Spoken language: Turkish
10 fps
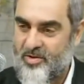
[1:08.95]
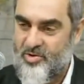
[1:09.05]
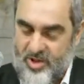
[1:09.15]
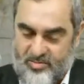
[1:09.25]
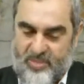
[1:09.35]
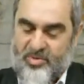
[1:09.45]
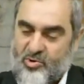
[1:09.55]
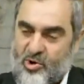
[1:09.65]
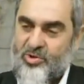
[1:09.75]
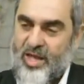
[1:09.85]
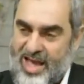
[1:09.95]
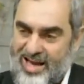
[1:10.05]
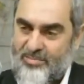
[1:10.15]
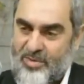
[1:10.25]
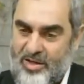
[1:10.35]
Şimdi bir ton
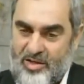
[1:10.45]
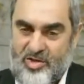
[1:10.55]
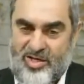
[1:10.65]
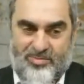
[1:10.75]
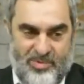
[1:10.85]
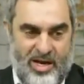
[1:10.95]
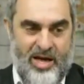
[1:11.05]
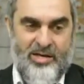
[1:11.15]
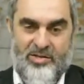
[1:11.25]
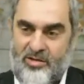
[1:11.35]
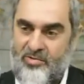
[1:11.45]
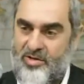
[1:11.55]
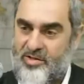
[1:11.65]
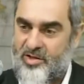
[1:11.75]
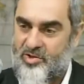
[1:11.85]
dayak mı yiyeceğiz Bilal'in
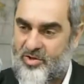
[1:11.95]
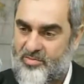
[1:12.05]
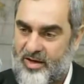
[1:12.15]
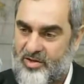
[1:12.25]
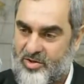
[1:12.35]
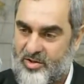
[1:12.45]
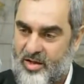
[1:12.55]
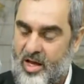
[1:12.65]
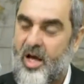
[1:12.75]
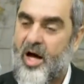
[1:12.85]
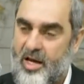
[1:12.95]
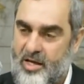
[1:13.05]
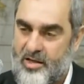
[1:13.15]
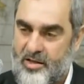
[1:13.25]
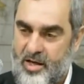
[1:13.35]
seviyesine çıkmak için?
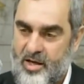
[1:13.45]
Hayır.